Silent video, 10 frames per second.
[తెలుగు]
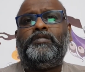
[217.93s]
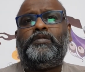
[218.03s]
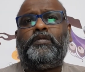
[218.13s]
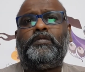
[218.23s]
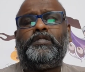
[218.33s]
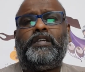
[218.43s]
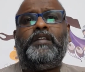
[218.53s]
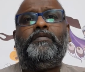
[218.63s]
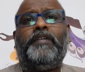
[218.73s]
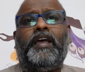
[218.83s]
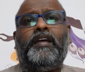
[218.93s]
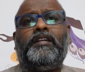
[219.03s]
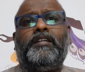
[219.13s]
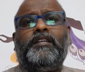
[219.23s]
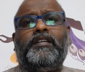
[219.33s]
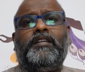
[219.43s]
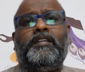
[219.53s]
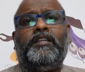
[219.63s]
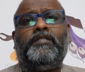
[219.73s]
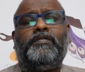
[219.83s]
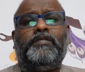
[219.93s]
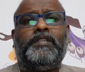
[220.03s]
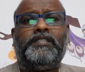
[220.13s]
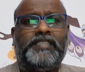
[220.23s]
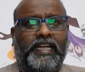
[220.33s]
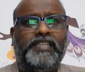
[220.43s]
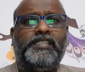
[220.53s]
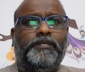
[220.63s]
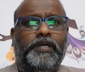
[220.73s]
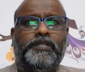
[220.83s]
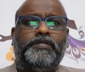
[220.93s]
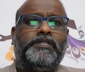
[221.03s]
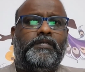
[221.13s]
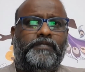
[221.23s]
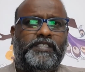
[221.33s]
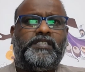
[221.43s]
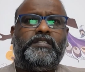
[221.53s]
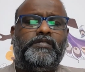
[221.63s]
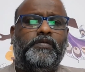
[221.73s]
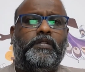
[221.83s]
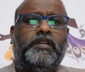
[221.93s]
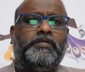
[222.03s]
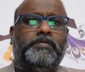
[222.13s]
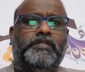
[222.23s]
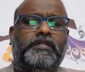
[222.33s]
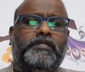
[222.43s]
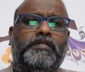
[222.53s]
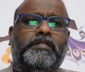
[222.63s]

చూడవచ్చు ఇన్ఫ్యాక్ట్ నేను ఇది సెకండ్ సినిమాగా చూశాను ఫస్ట్ అది సుల్తాన్ చూశాను